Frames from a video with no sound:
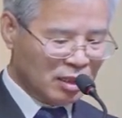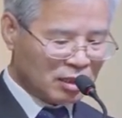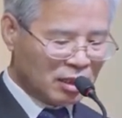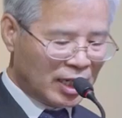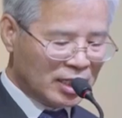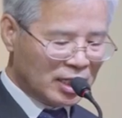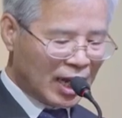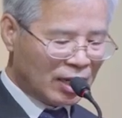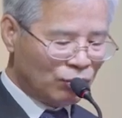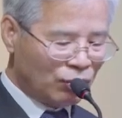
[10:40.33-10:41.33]
그러나 이
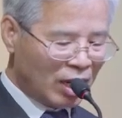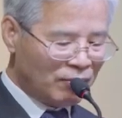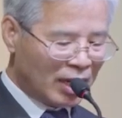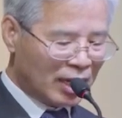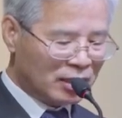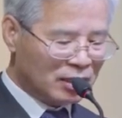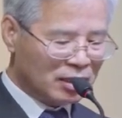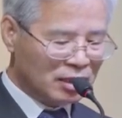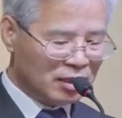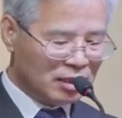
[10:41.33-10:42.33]
강도가 말한
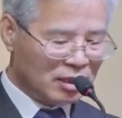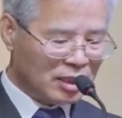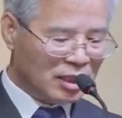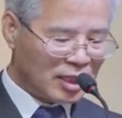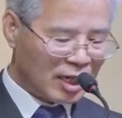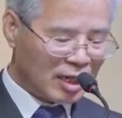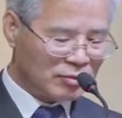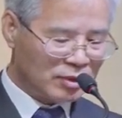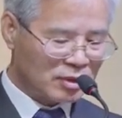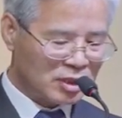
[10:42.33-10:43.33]
이
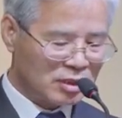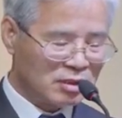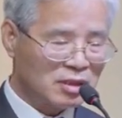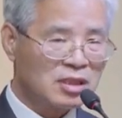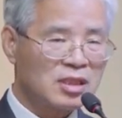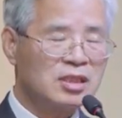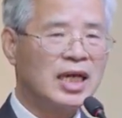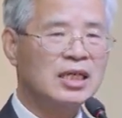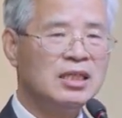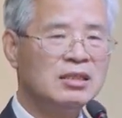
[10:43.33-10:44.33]
사람은
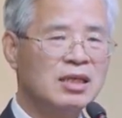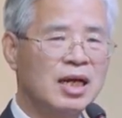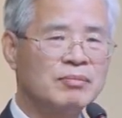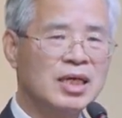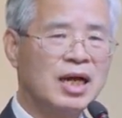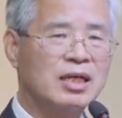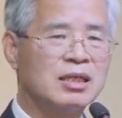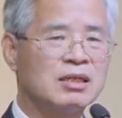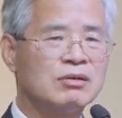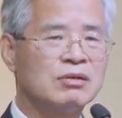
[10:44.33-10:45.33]
그냥 이 사람이가
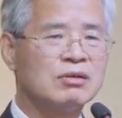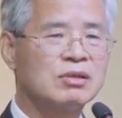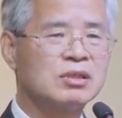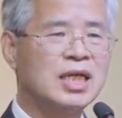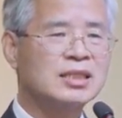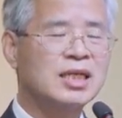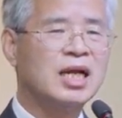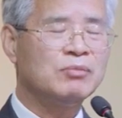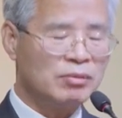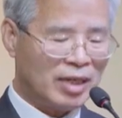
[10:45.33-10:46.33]
아니에요. 그냥
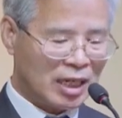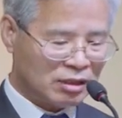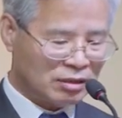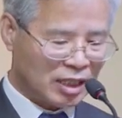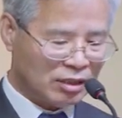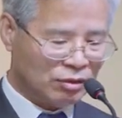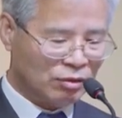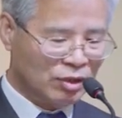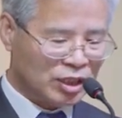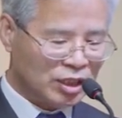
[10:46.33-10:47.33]
사람을 말하는 것이
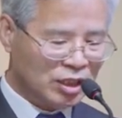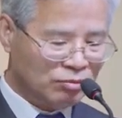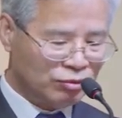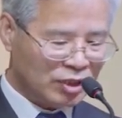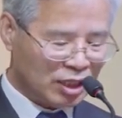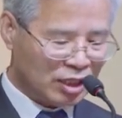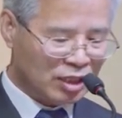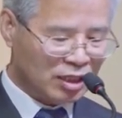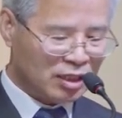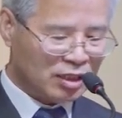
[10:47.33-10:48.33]
아니고 이분이
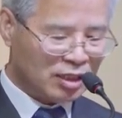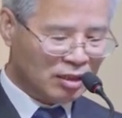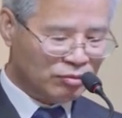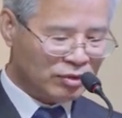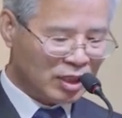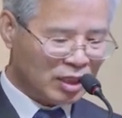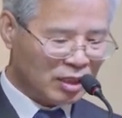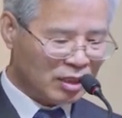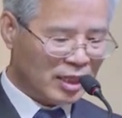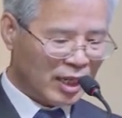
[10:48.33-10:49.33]

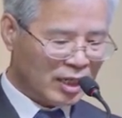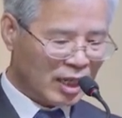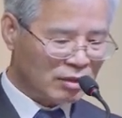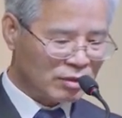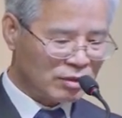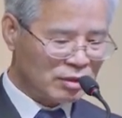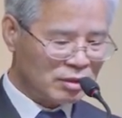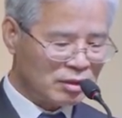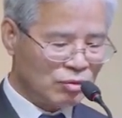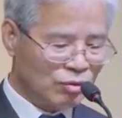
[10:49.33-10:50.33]
이분이 행한
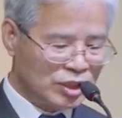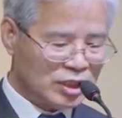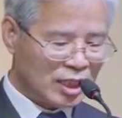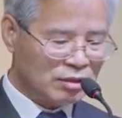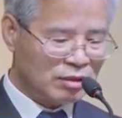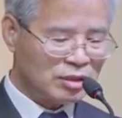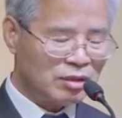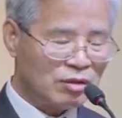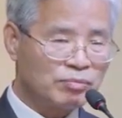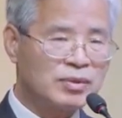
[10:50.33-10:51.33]
것은 옳지 않은
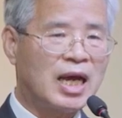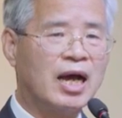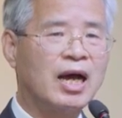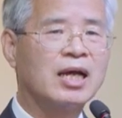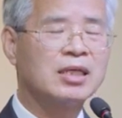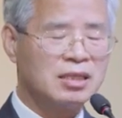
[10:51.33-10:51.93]
것이 없다.